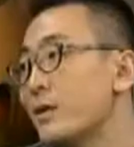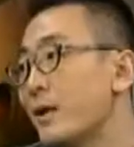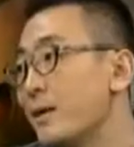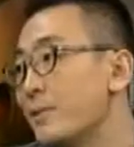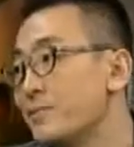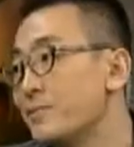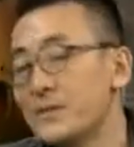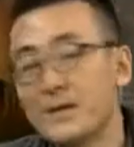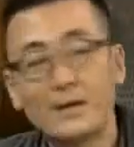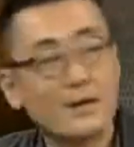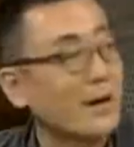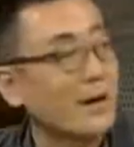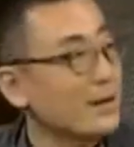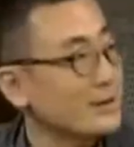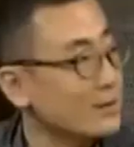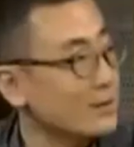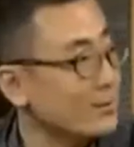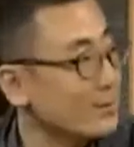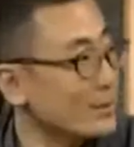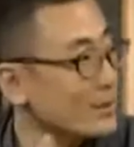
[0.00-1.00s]
说呢，
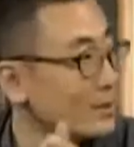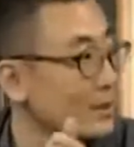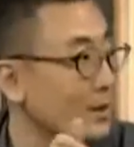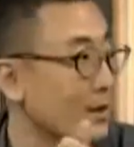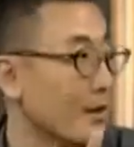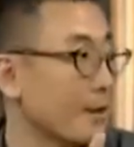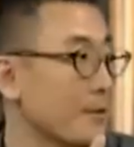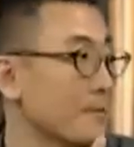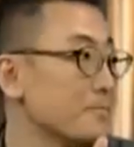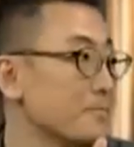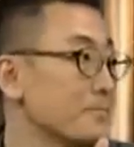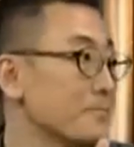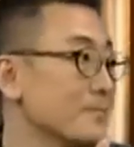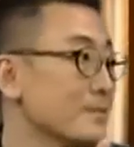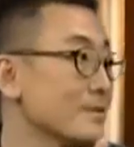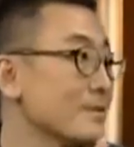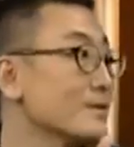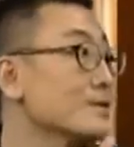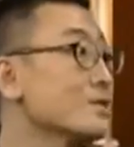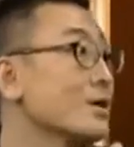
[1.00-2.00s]
还是米歇尔
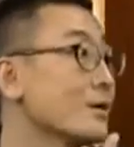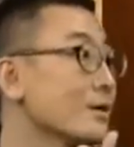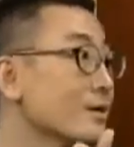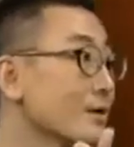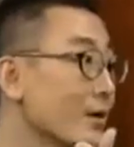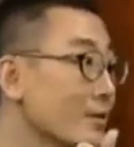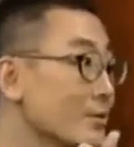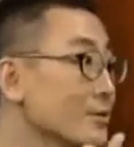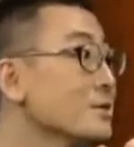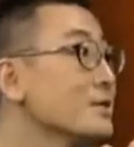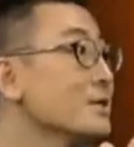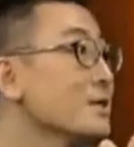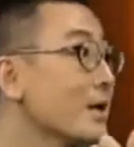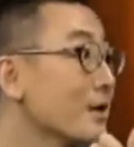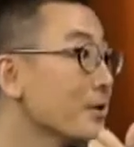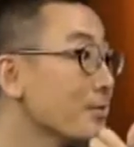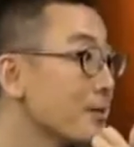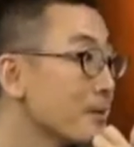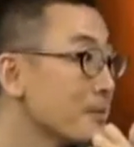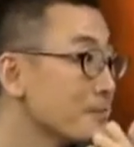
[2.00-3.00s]
讲得好。你你
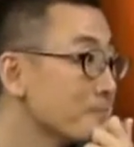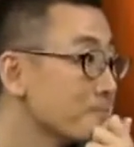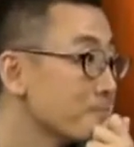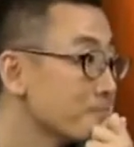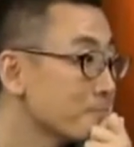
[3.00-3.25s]
看了吗？